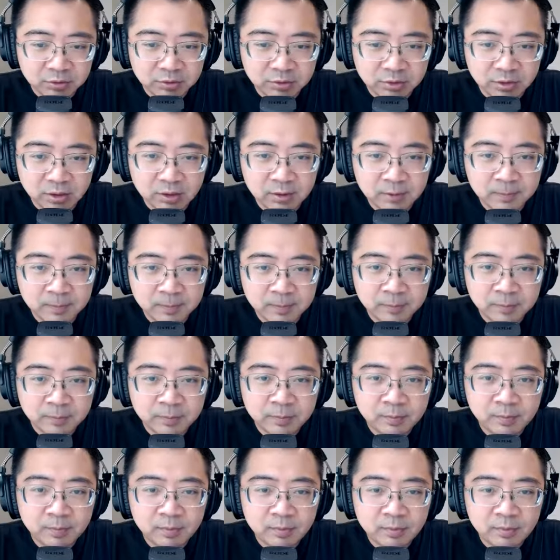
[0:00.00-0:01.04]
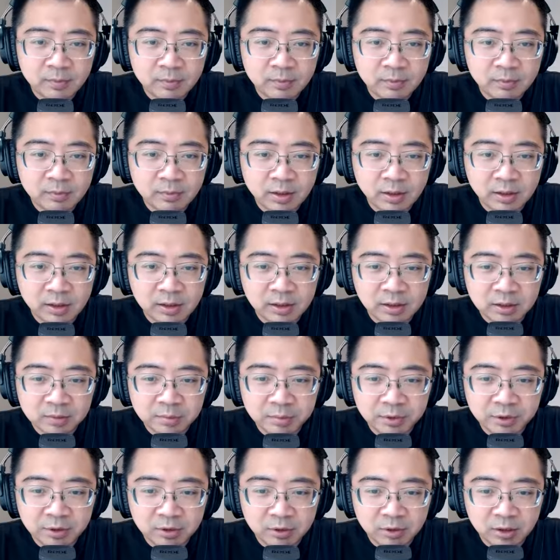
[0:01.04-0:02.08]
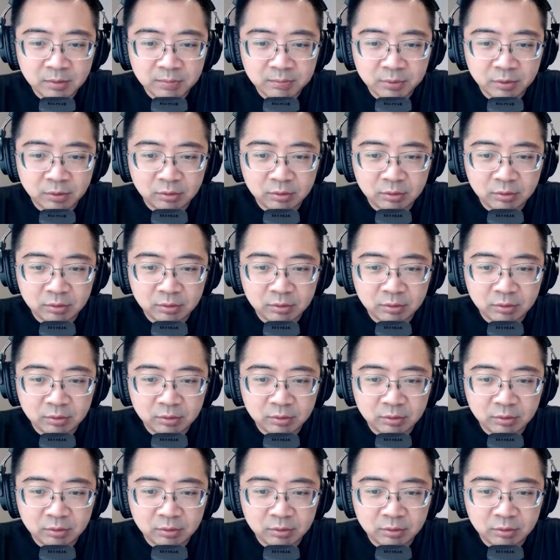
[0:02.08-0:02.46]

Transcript: 去的。你看它这边有哎不